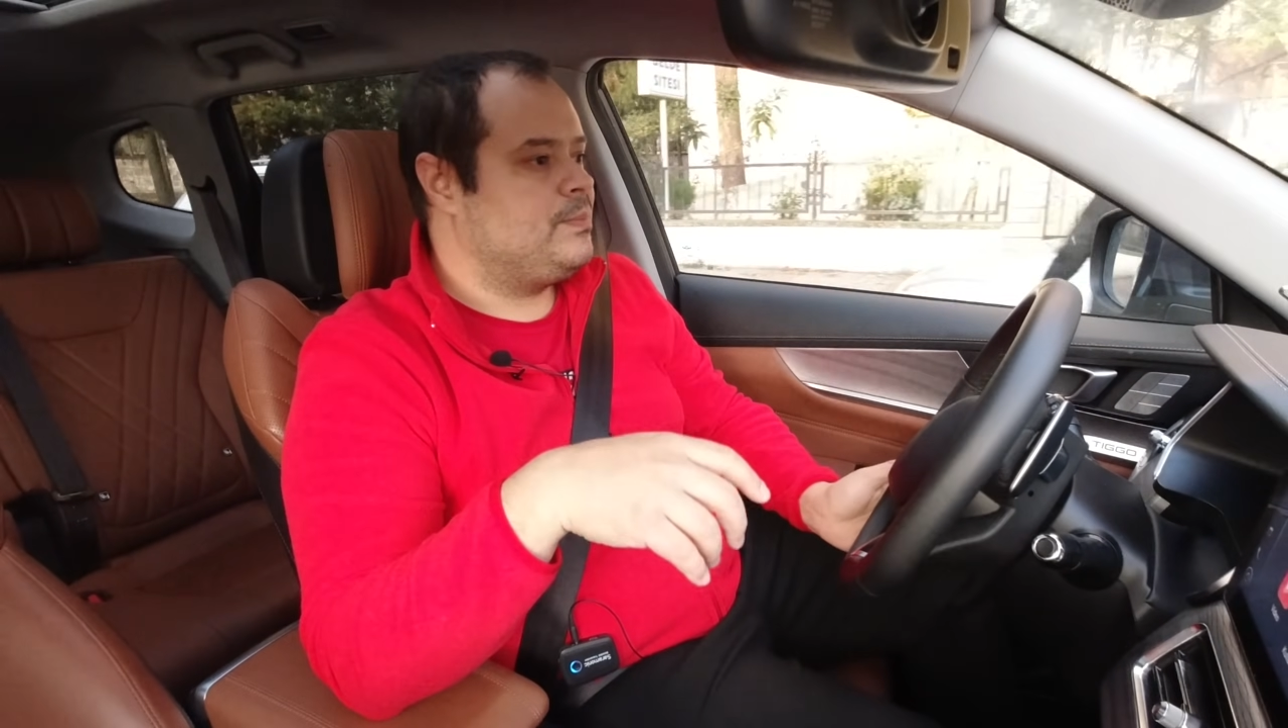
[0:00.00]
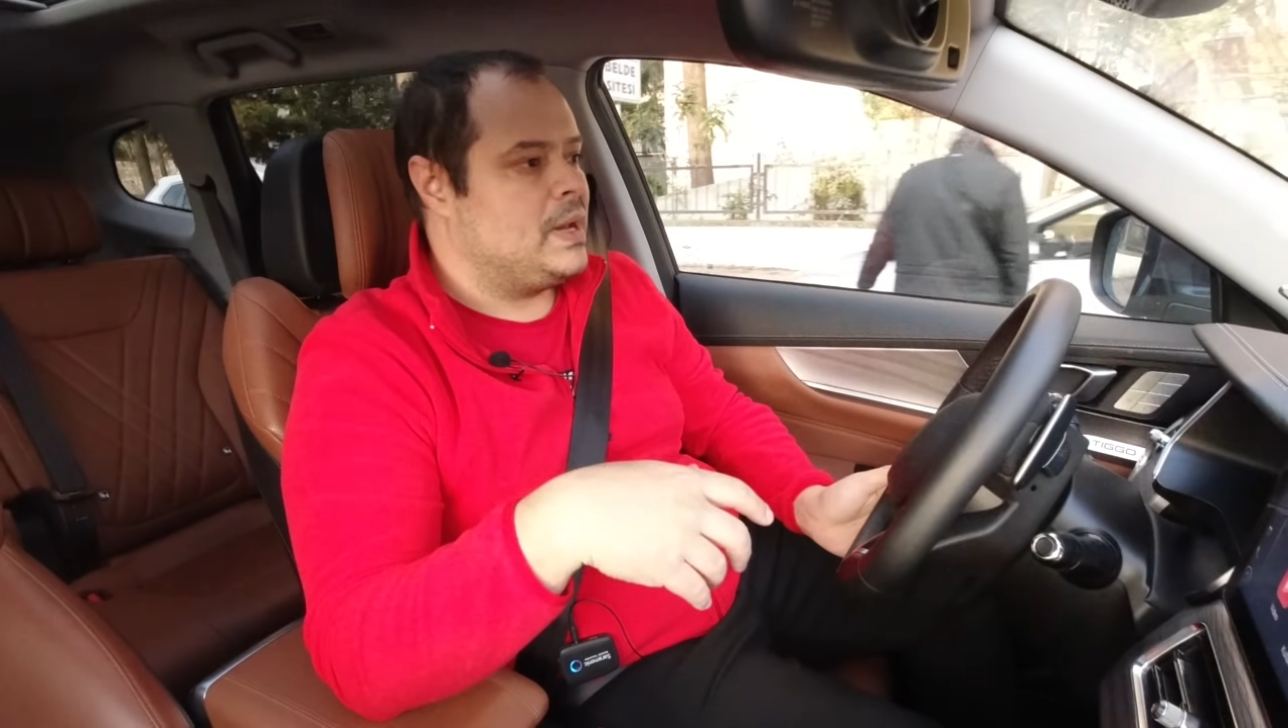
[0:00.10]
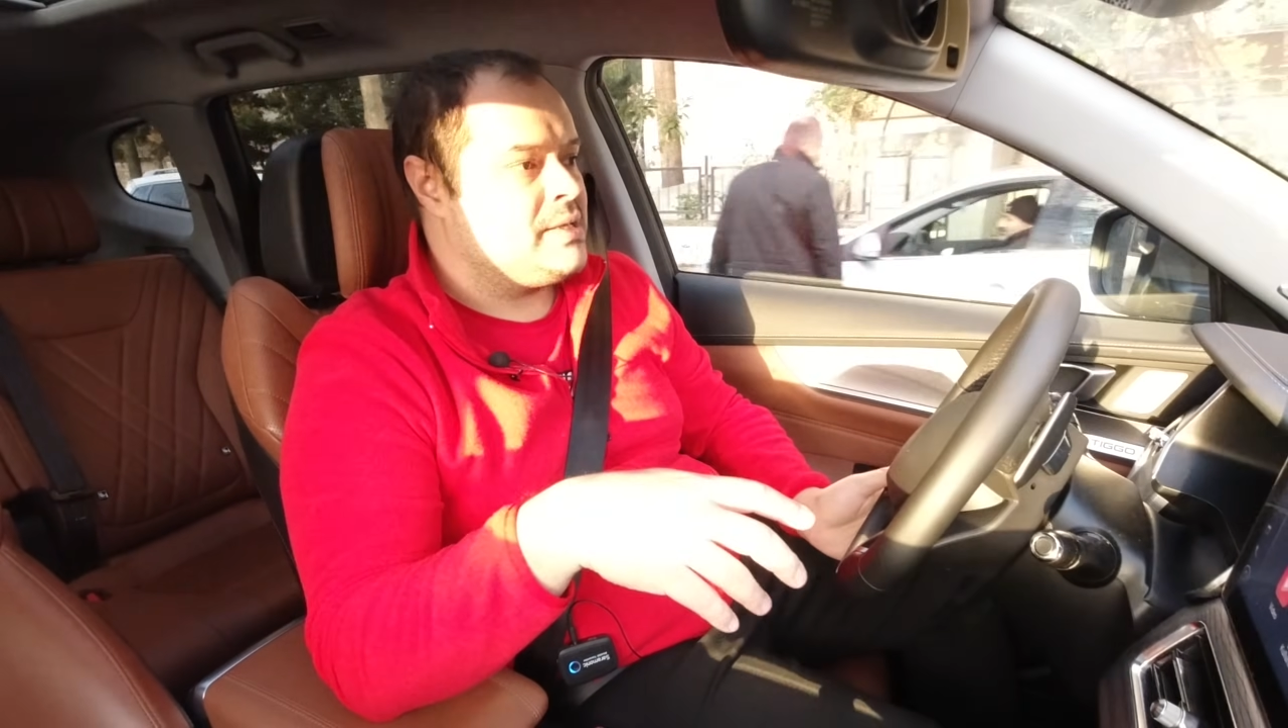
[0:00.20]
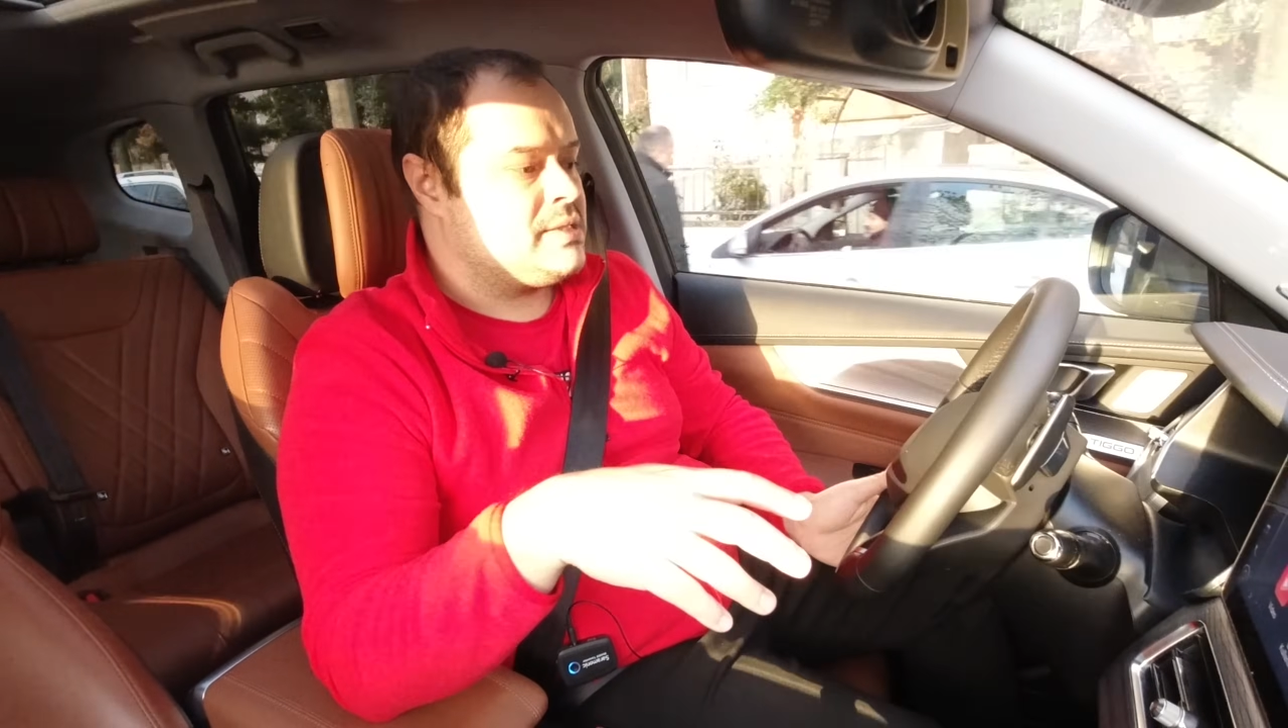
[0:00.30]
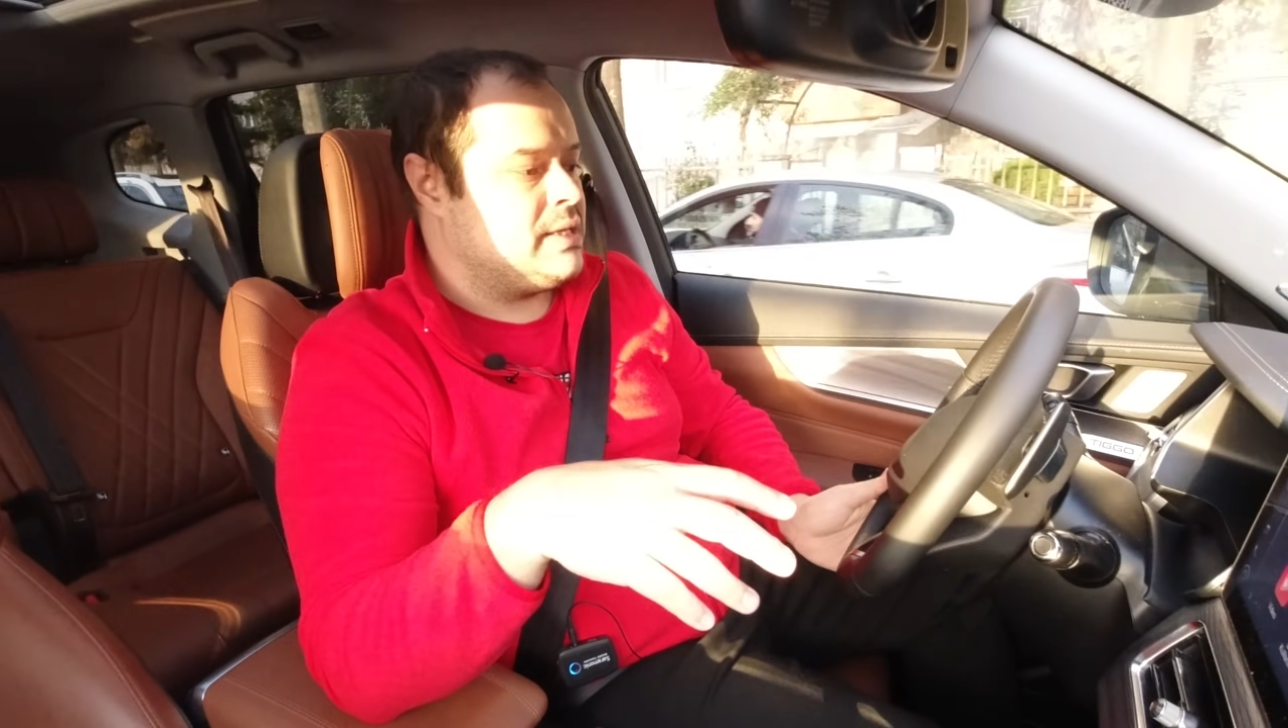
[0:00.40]

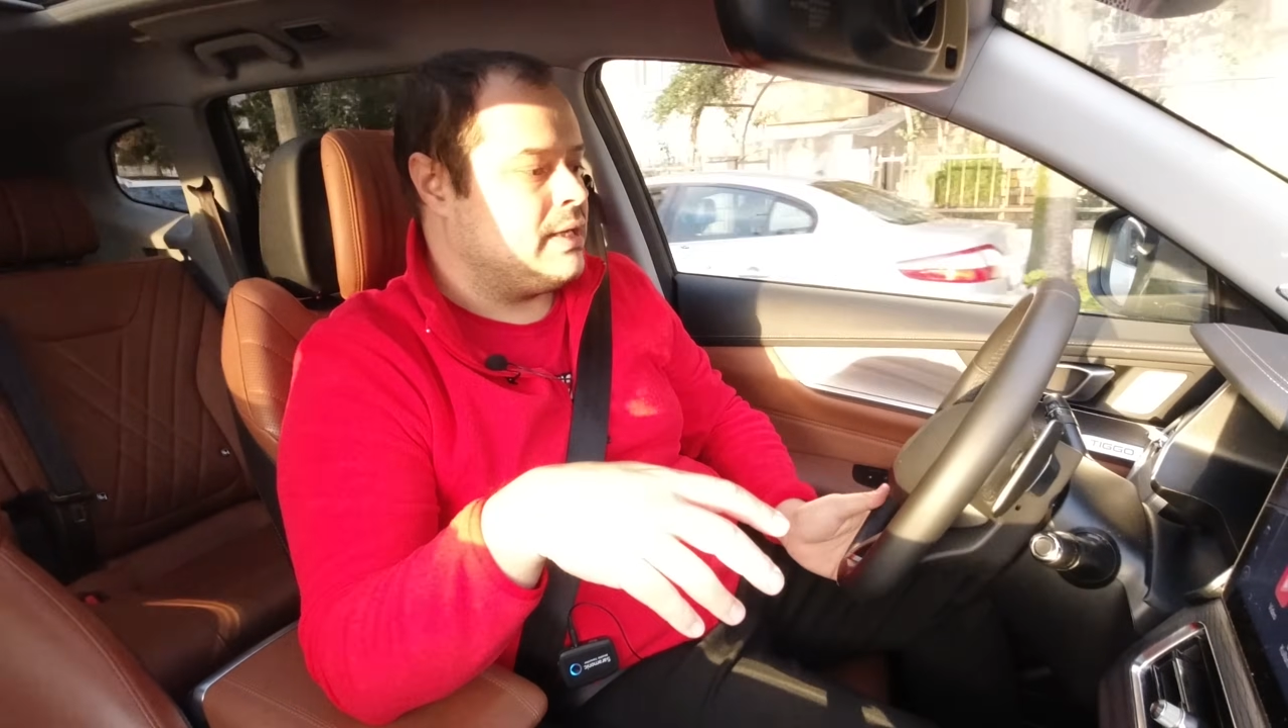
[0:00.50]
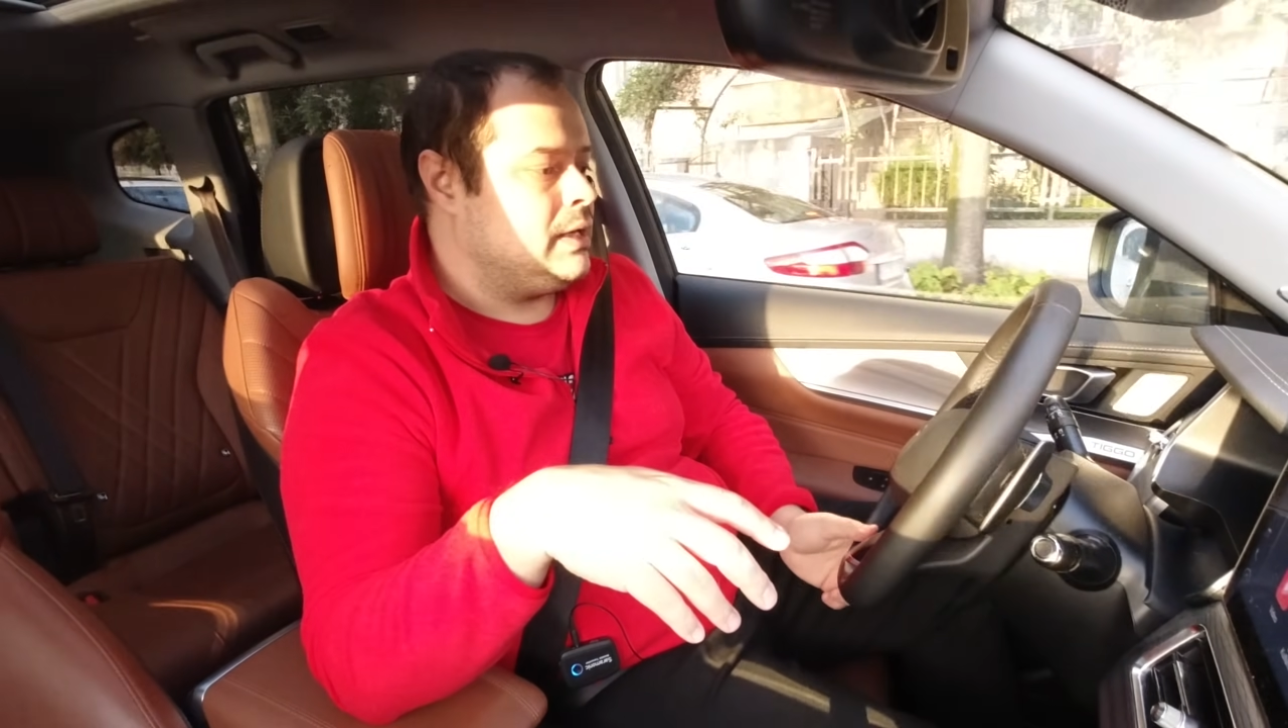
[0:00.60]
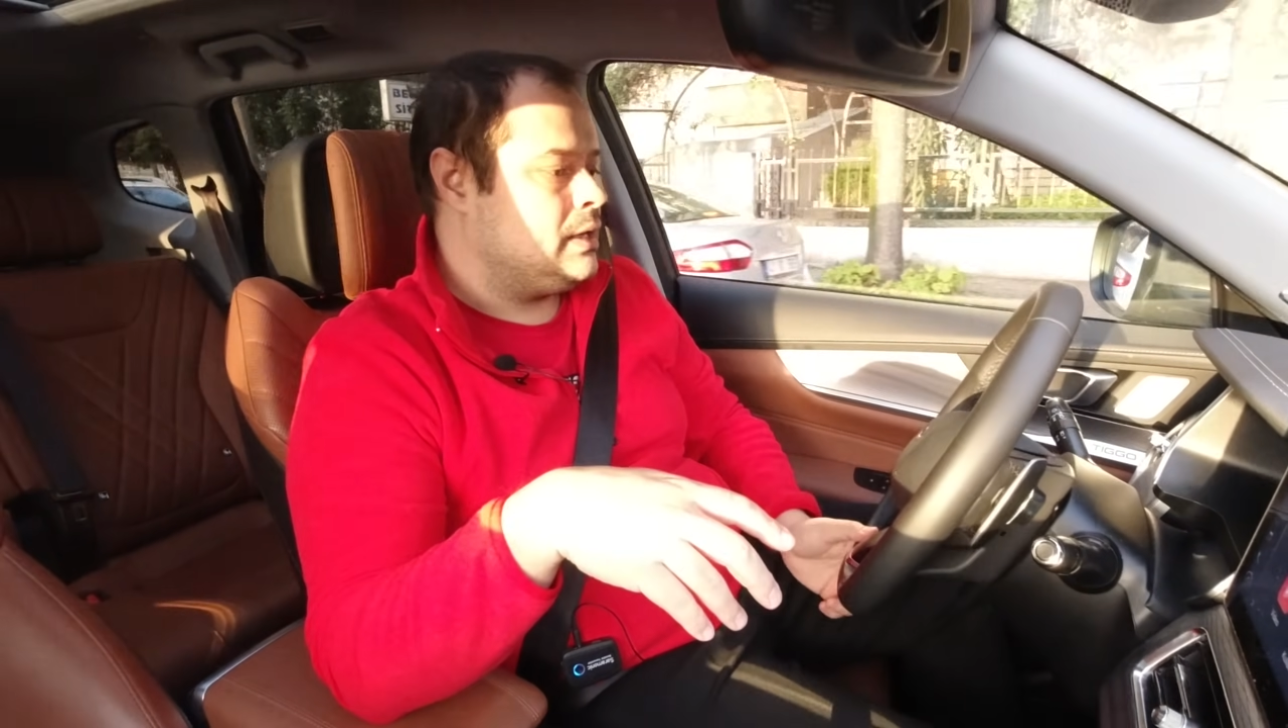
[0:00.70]
Bence değil.